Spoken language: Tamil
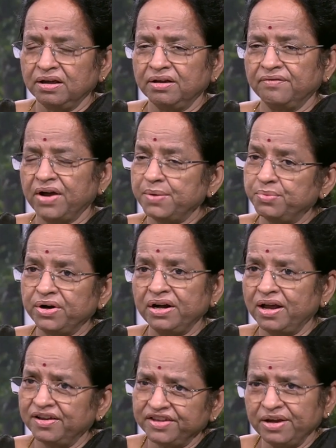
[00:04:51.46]
வாய்ப்புகள்
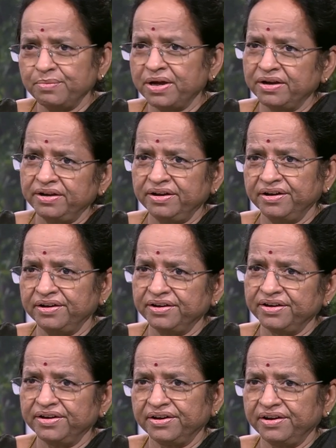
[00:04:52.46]
அதிகமாக
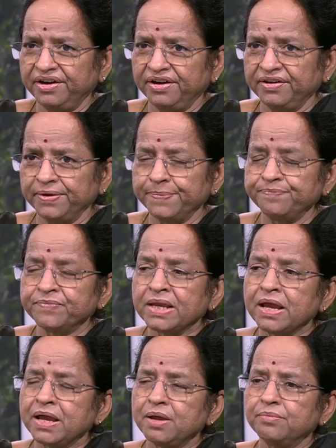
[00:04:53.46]
இருக்குது
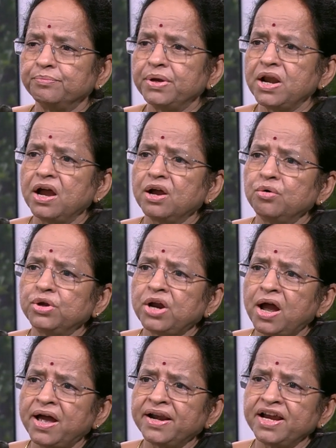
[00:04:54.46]
இப்போ நாங்கள் ஒரு
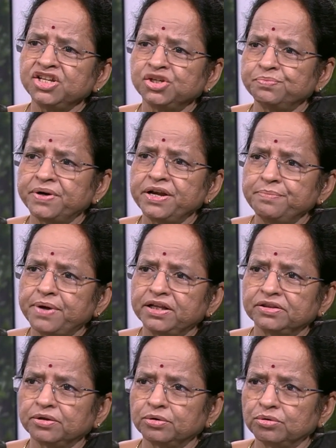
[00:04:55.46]
ஆராய்ச்சி பண்ணி
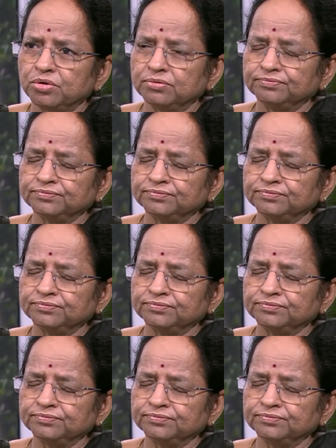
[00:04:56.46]
பார்த்துருக்கோம்